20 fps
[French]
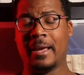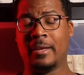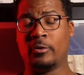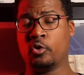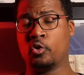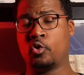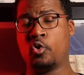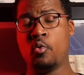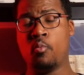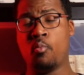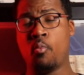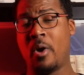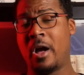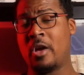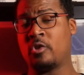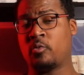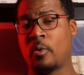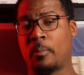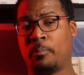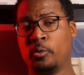Et du coup,
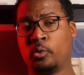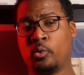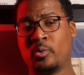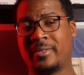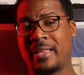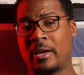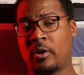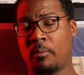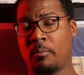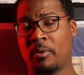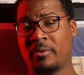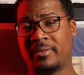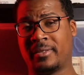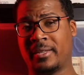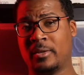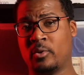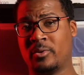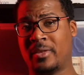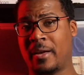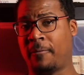moi, je vois plutôt ça comme un
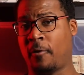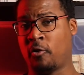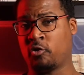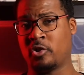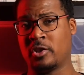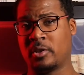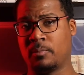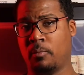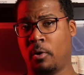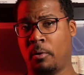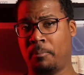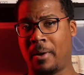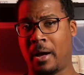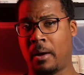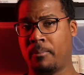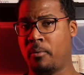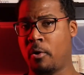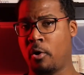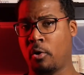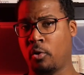signe d'affranchissement par
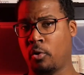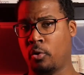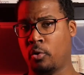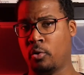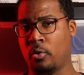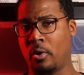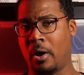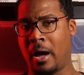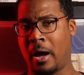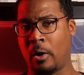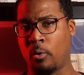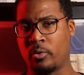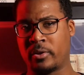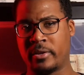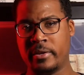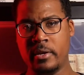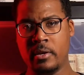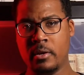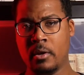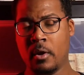rapport euh, à
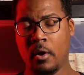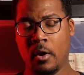Rocky,